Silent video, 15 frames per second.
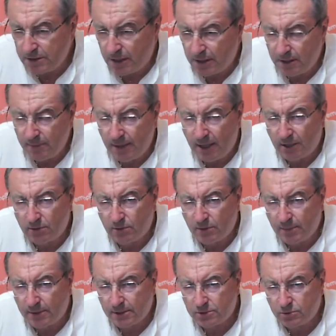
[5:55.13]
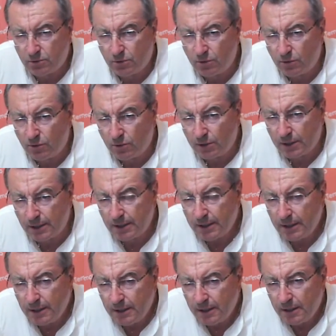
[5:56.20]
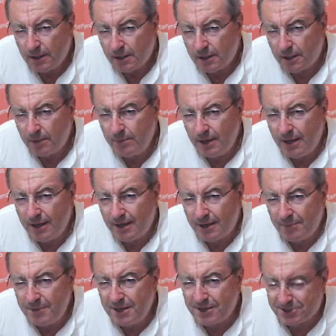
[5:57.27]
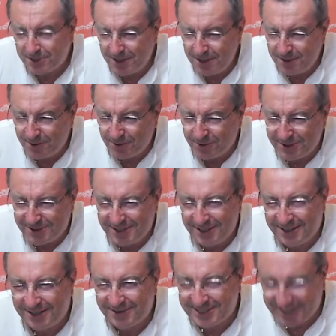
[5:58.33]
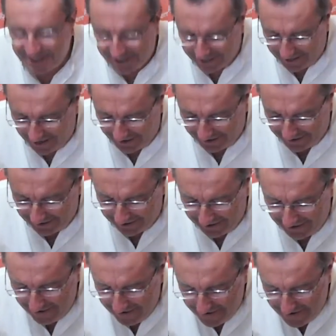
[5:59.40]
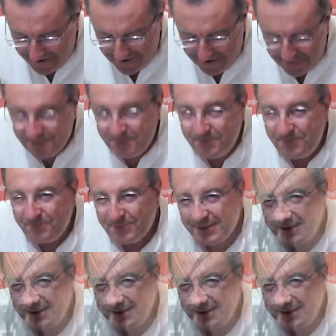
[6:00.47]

di Mantova, perché sono loro che, che, mi, che mi, assegnano questi, questi, incarichi. Eh sì, ma perché anche Adriano